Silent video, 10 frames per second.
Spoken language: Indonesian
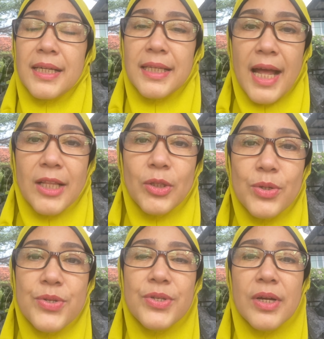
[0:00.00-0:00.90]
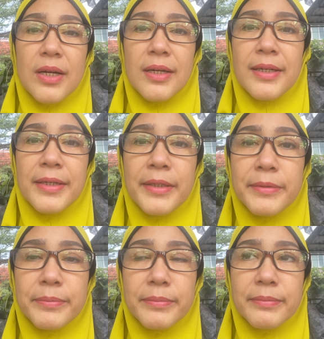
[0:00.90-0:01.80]
nah terus
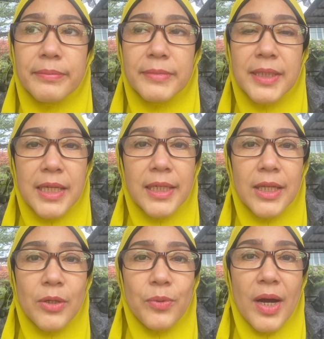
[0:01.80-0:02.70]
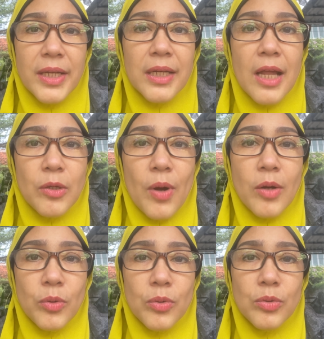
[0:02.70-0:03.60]
kira-kira dua hari yang lalu
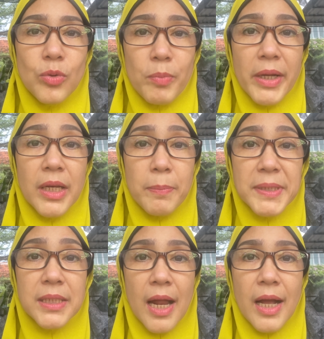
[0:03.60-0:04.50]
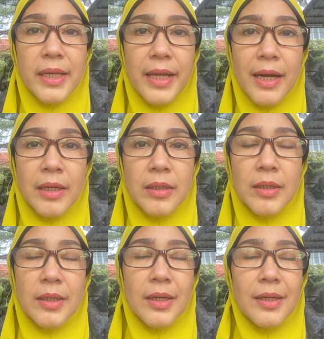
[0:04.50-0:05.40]
aku lumayan dapat serangan yang
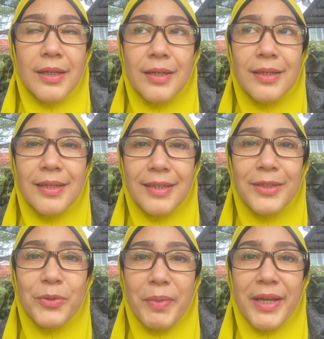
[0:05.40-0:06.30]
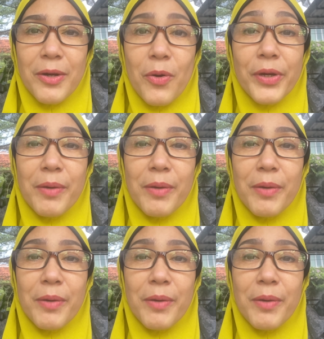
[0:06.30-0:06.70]
uh, lumayan oke okay